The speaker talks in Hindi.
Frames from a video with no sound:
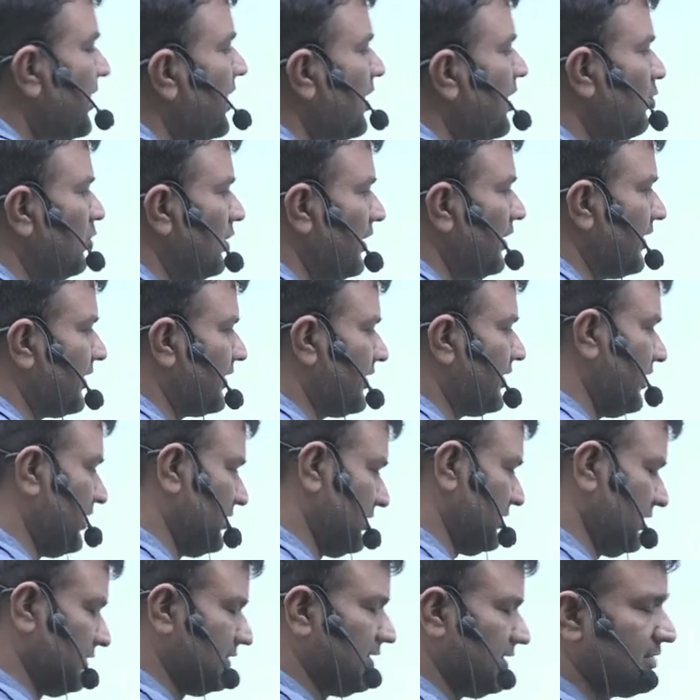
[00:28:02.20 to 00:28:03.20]
उल्लेख किया
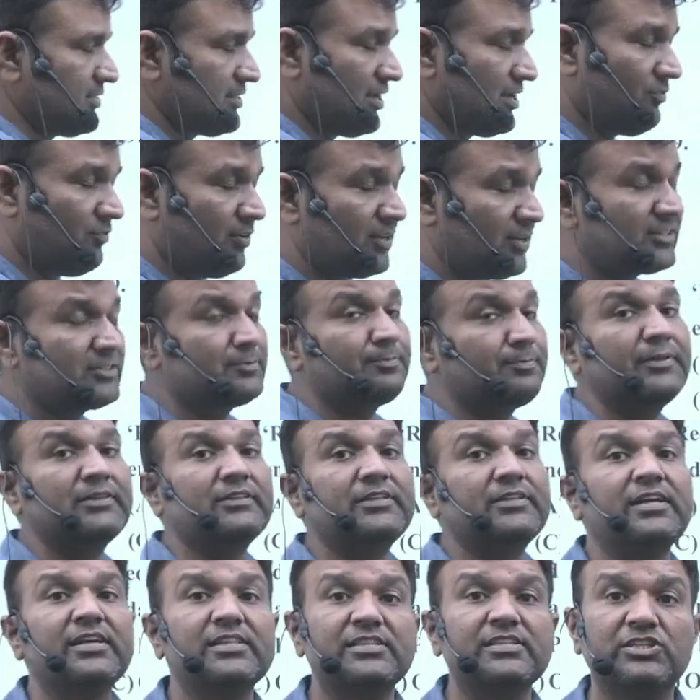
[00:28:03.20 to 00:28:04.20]
जाता है चाहे वनस्पति है
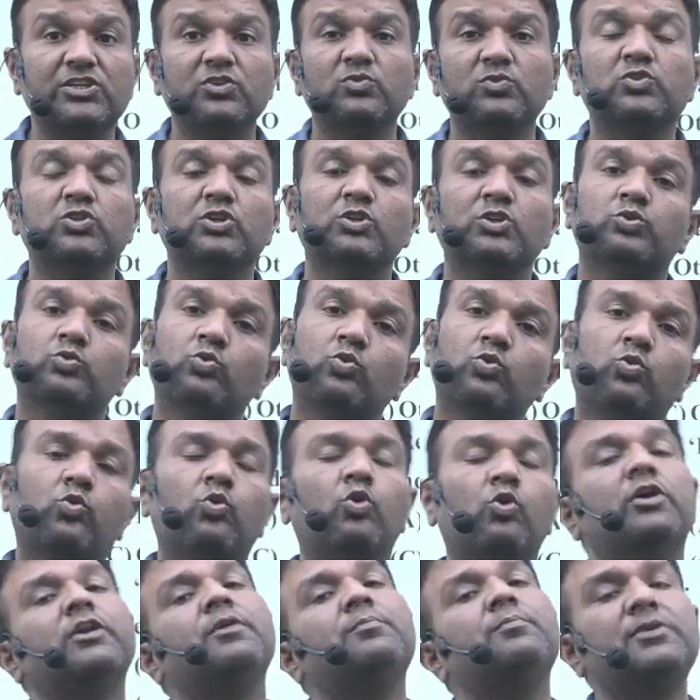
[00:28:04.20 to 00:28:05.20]
जीव जंतु
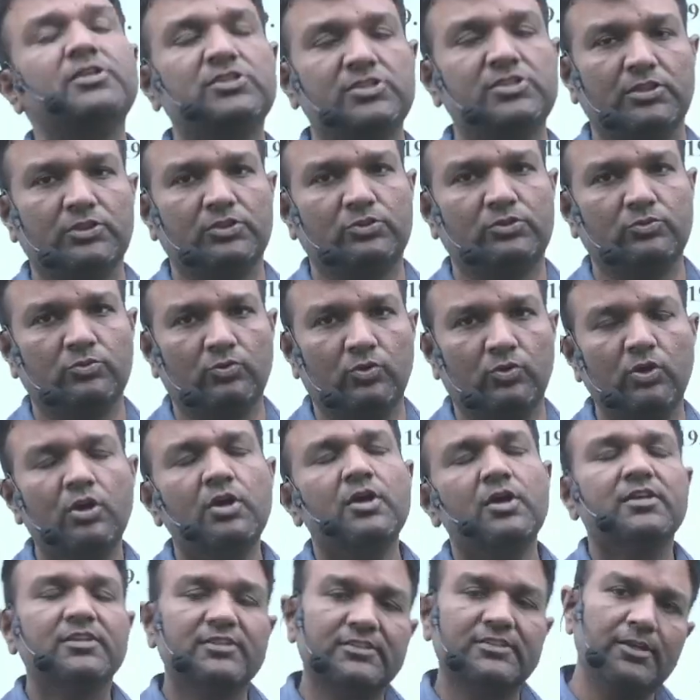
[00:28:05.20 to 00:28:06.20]
कोई भी जंतु हो
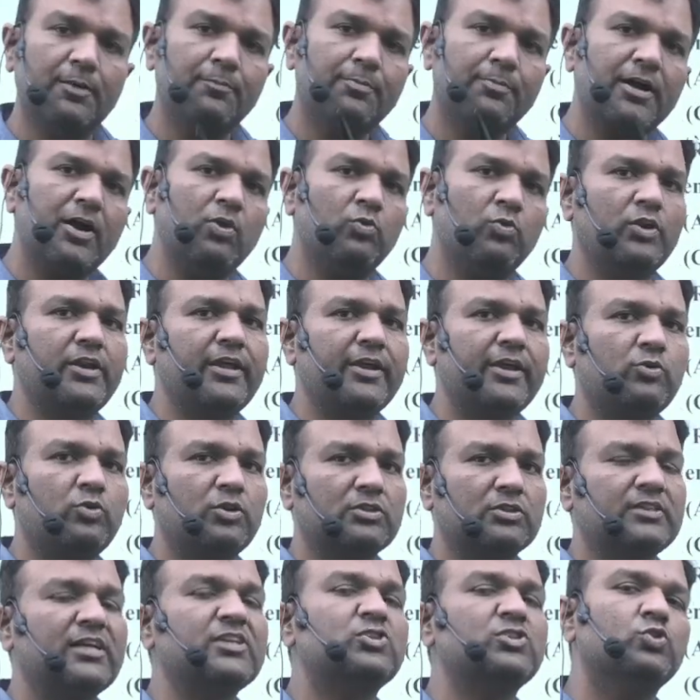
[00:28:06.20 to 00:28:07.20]
सबका उल्लेख होता
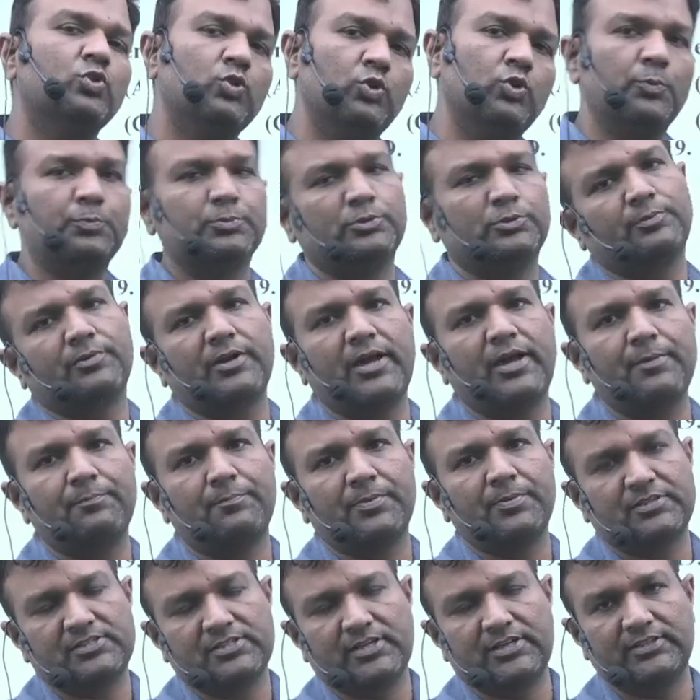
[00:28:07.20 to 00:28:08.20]
है जो लुप्त प्राय
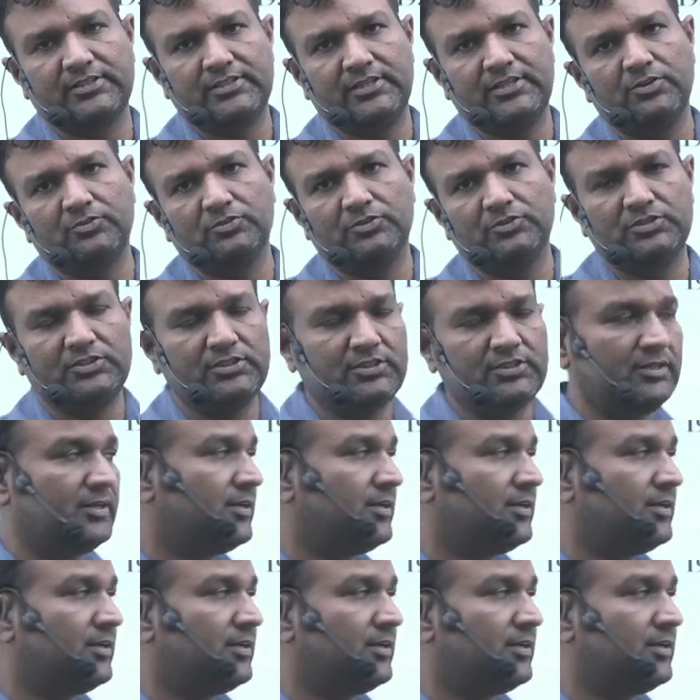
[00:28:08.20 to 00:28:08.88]
प्रजातियां होती है